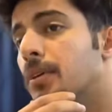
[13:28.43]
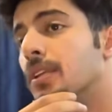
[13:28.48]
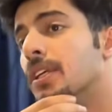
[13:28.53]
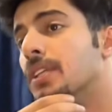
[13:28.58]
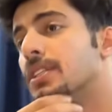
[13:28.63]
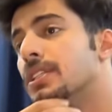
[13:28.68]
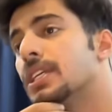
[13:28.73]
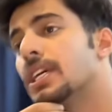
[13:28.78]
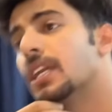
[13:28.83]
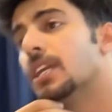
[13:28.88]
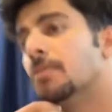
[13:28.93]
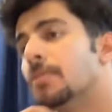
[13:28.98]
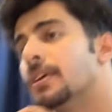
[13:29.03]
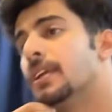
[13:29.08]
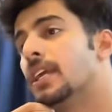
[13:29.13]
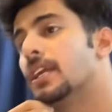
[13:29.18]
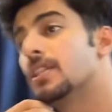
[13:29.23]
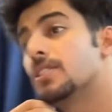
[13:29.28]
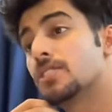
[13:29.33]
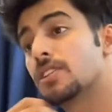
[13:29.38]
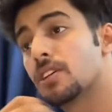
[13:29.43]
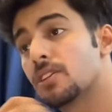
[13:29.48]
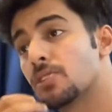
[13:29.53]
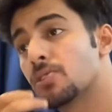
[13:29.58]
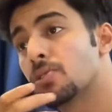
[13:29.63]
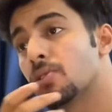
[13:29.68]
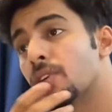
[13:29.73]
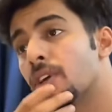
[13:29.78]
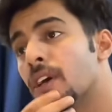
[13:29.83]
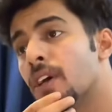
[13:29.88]
تتكلمين عن
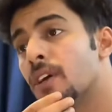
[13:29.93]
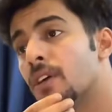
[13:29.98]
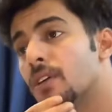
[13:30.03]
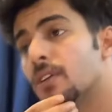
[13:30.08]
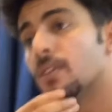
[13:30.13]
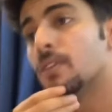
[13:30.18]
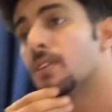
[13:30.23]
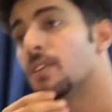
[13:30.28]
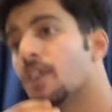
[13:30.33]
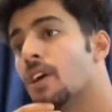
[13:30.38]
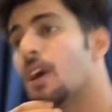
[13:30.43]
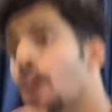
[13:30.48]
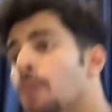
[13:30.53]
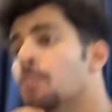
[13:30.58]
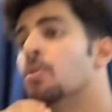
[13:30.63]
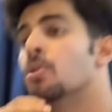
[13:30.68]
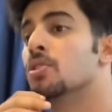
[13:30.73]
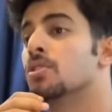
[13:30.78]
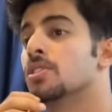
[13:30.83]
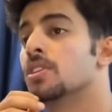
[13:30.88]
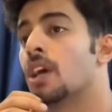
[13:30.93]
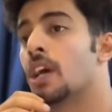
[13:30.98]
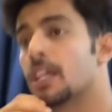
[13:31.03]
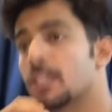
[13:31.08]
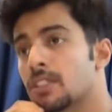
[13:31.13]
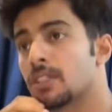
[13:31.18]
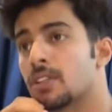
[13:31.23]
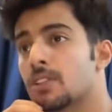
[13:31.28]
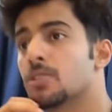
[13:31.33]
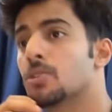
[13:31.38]
السكسوكه ابوس حاط
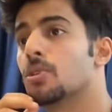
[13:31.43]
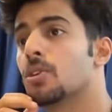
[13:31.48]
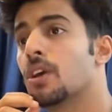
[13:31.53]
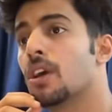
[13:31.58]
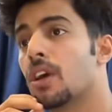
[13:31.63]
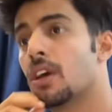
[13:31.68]
سكسوكه